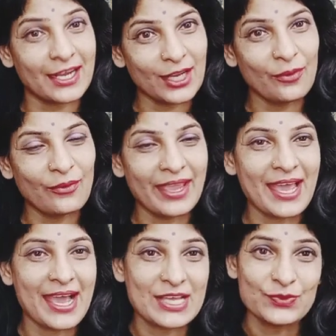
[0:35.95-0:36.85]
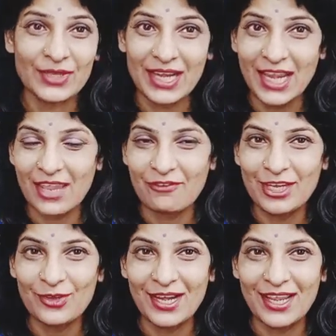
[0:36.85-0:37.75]
कटे हुए हैं आज उनके लिए
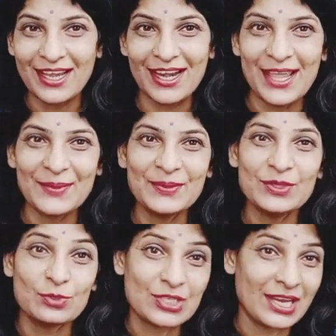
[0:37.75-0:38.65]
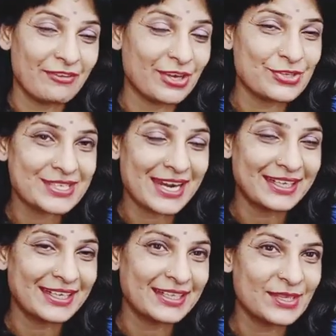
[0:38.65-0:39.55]
वीडियो लेकर आई हूँ तो चलिए वीडियो
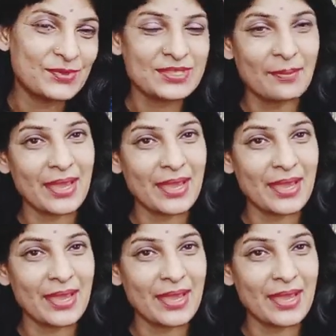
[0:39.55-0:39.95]
स्टार्ट करते हैं उसके